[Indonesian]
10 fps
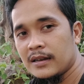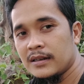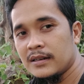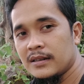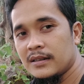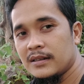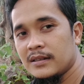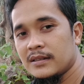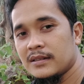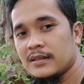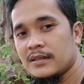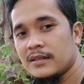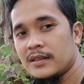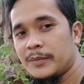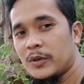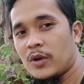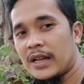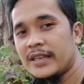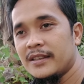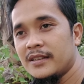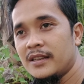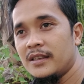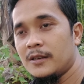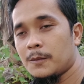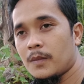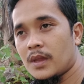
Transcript: eh, di video kali ini